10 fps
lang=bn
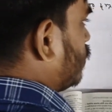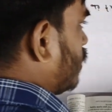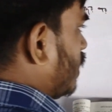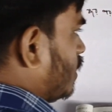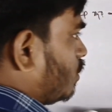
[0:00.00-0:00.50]

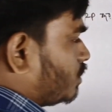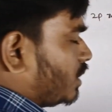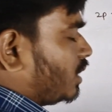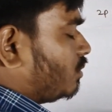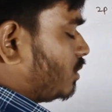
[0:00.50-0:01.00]
দেখো তো এই
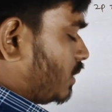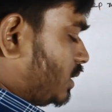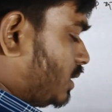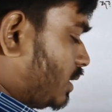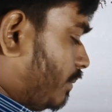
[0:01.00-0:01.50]
অপশানটা কোথাও
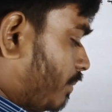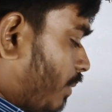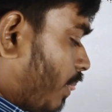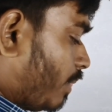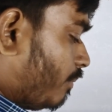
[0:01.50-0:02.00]
আছে কি না
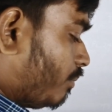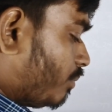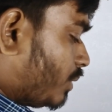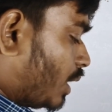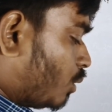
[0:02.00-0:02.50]

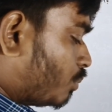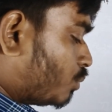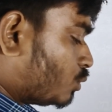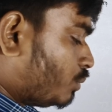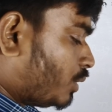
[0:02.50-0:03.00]
দেখো
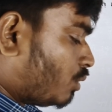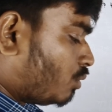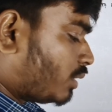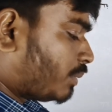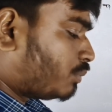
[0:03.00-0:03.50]
প্রথমের
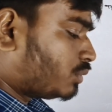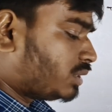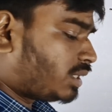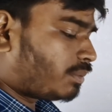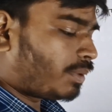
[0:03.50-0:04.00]
অঙ্কটা
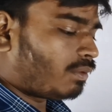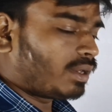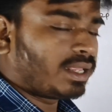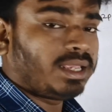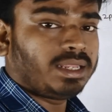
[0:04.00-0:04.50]
প্রতিটার
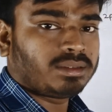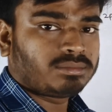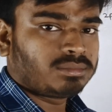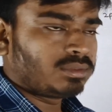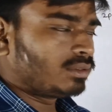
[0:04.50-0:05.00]
পাওয়ার এন
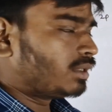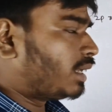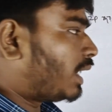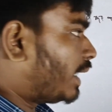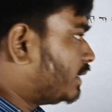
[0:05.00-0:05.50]

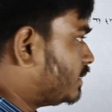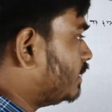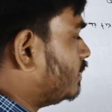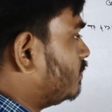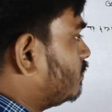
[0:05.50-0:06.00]
আই
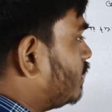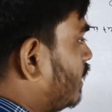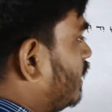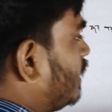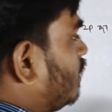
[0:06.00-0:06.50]
থিঙ্ক
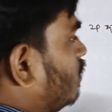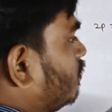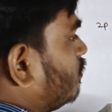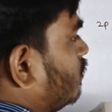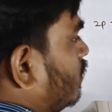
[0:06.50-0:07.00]
এটাই
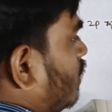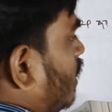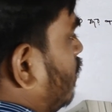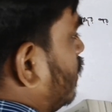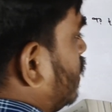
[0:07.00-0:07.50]

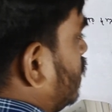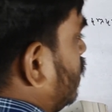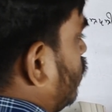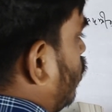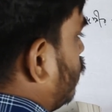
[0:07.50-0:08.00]
আমাদের
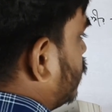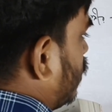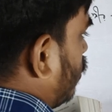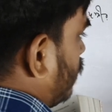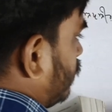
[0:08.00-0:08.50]
কি
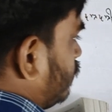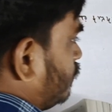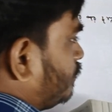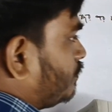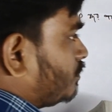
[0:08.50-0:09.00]
অপশান হবে
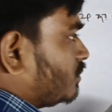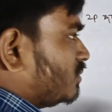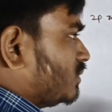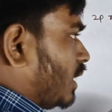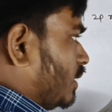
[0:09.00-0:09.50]

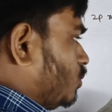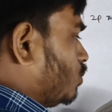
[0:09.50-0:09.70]
আর